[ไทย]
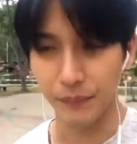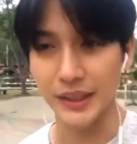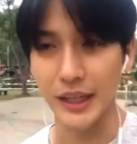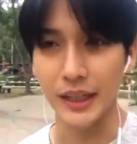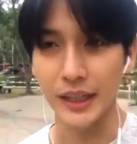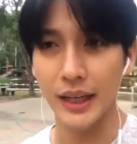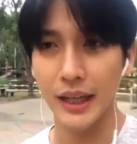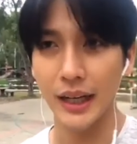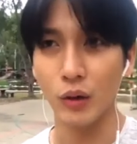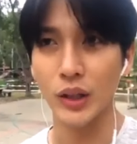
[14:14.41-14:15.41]
เป็นซีน
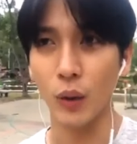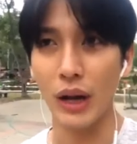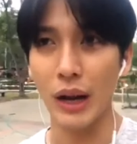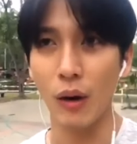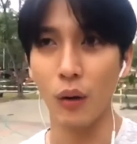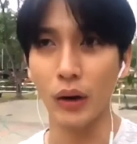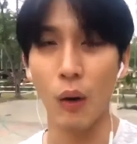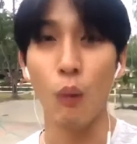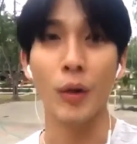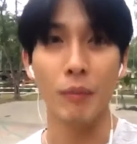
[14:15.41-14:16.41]
ที่เรารู้สึกว่าเรากัง